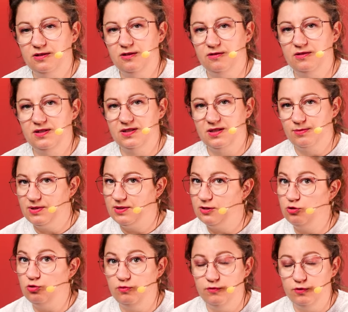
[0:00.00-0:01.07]
dolne zamiast
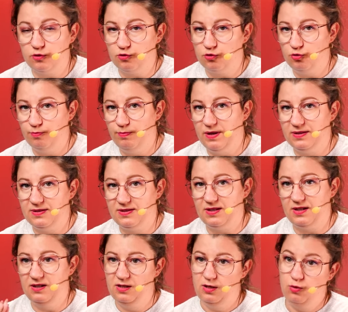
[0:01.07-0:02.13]
iść równo z osią
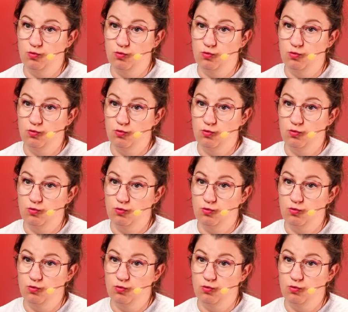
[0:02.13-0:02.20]
palca,